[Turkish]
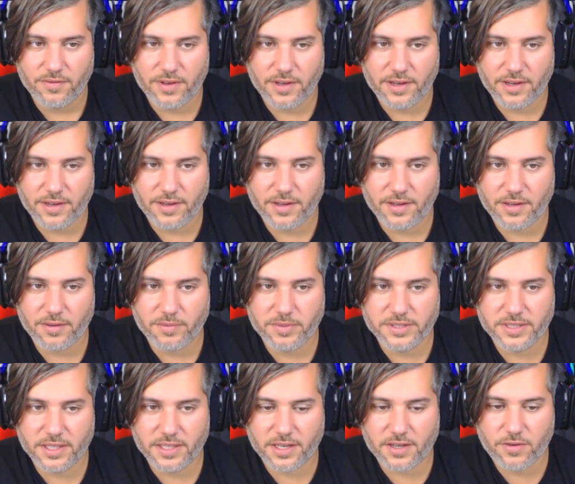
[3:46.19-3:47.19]
Ve
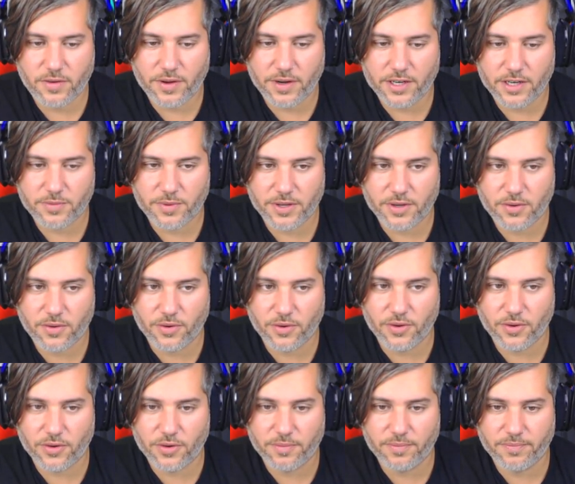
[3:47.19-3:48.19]
bize de Kovarejma'yı
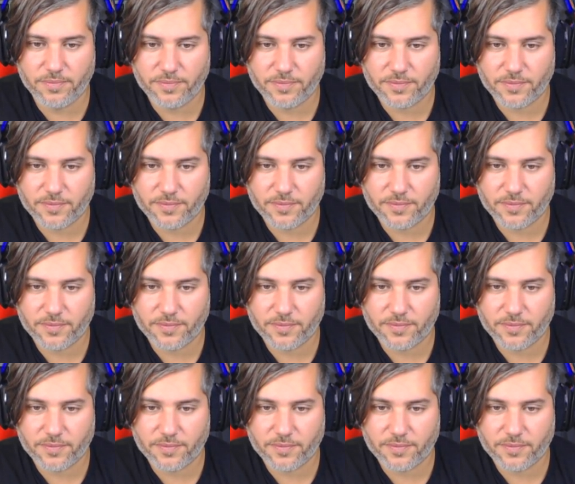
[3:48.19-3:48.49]
koruyorum.